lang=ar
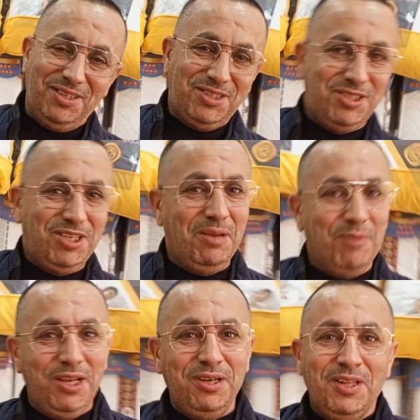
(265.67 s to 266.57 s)

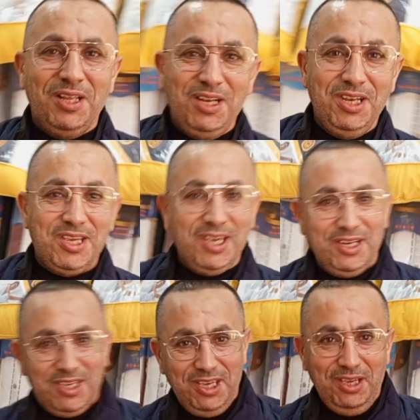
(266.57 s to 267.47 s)
الثمن اللي
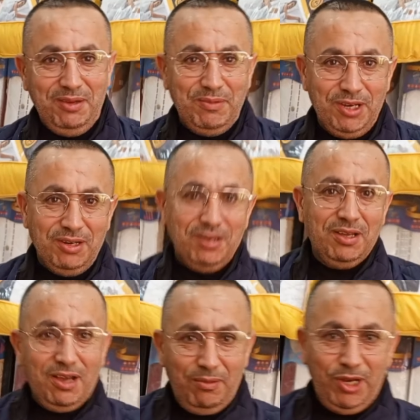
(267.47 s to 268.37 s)
كان كيعمل
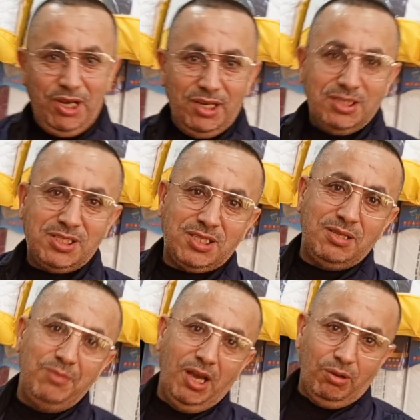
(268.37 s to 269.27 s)
قبل
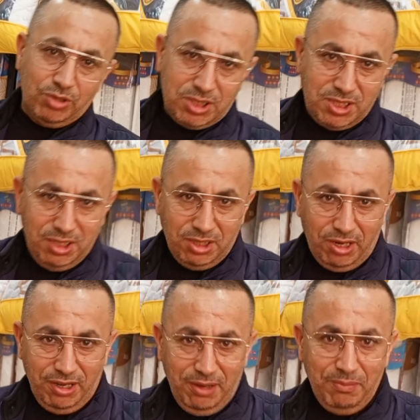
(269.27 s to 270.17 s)
660
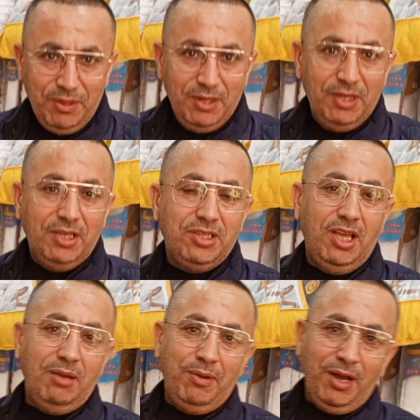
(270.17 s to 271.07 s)
درهم اييه
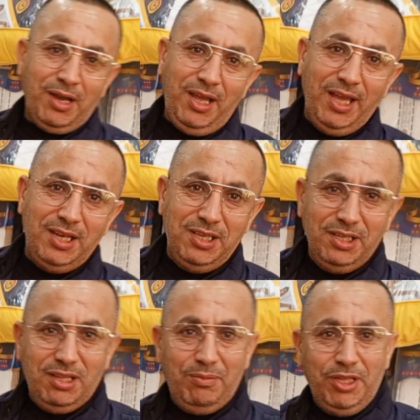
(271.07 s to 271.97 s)
دابا حاليا
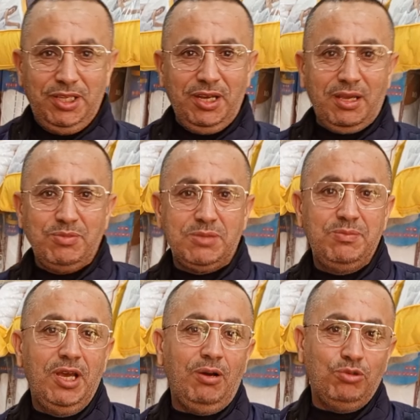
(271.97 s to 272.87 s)
دابا داير
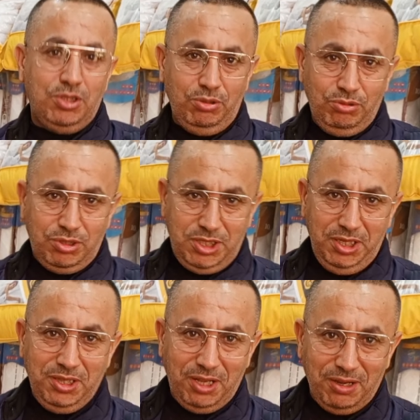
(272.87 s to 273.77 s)

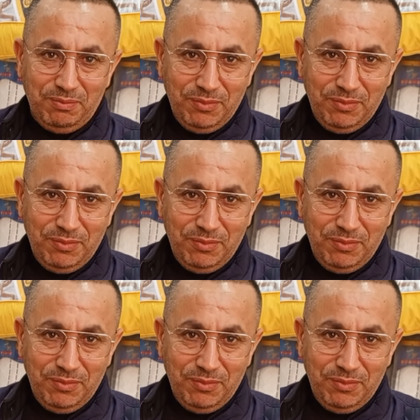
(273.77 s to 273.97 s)
599 درهم